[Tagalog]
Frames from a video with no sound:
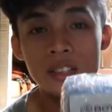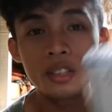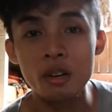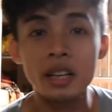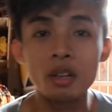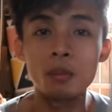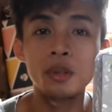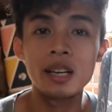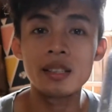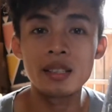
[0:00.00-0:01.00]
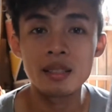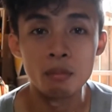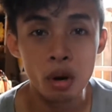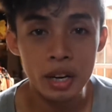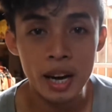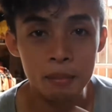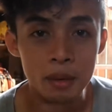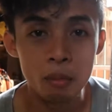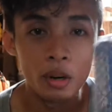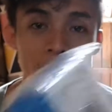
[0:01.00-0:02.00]
So, eto na po guys. Boya
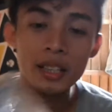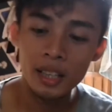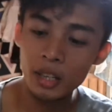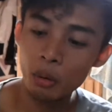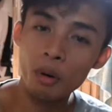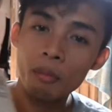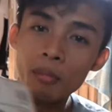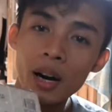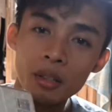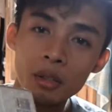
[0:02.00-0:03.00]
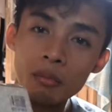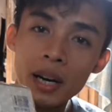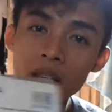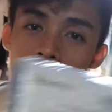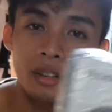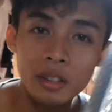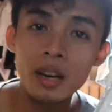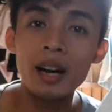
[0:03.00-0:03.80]
MM1. Ito po ang bagong mic ko.